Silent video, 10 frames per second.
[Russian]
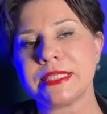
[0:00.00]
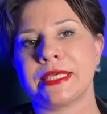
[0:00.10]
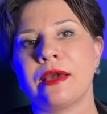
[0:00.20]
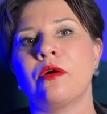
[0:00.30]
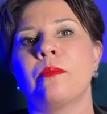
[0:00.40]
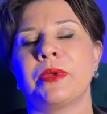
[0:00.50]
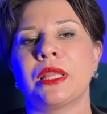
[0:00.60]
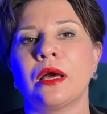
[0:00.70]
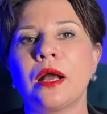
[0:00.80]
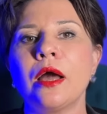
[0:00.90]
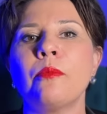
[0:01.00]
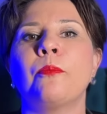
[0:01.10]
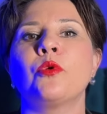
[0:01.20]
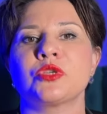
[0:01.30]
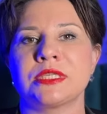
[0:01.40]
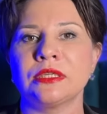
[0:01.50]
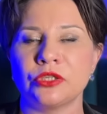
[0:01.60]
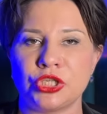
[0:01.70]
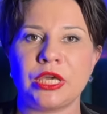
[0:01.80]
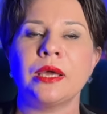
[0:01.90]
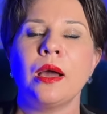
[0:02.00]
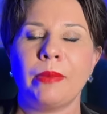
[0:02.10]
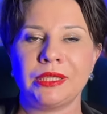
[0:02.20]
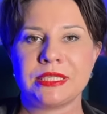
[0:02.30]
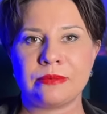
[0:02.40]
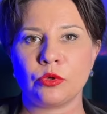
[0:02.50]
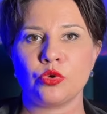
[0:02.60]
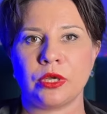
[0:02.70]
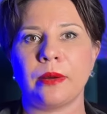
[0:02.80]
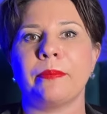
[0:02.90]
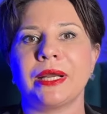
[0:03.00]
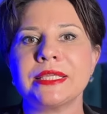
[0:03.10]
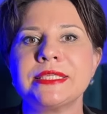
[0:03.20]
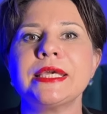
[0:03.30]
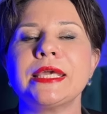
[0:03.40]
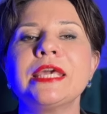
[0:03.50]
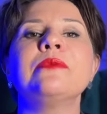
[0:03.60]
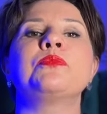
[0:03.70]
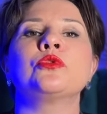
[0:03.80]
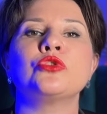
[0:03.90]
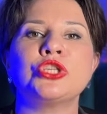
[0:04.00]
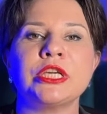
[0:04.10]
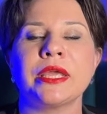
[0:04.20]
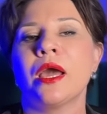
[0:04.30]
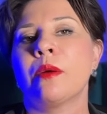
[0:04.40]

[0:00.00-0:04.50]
я вам предлагаю по ссылочке под этим роликом пройти и получить